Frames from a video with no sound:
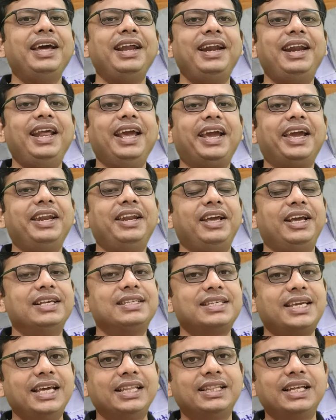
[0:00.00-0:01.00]
लेकिन
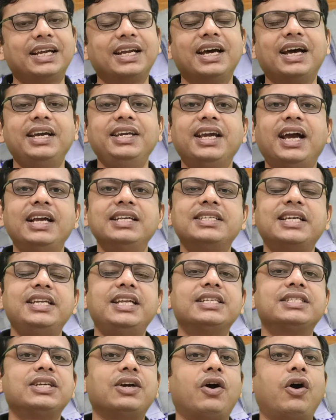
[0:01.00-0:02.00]
इसकी तरह या इसके
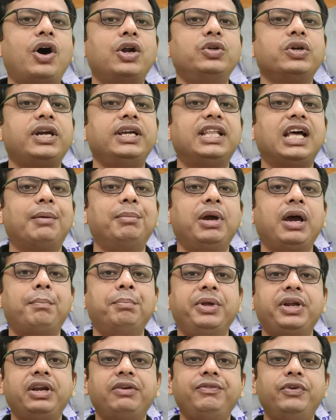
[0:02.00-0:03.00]
जैसे और जो किताबें
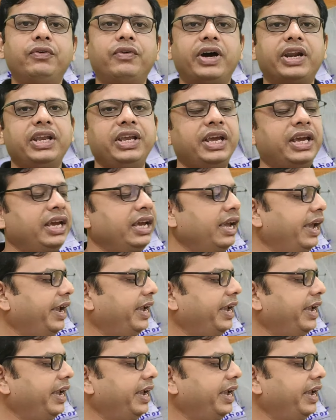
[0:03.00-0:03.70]
हमने रिव्यू करी हैं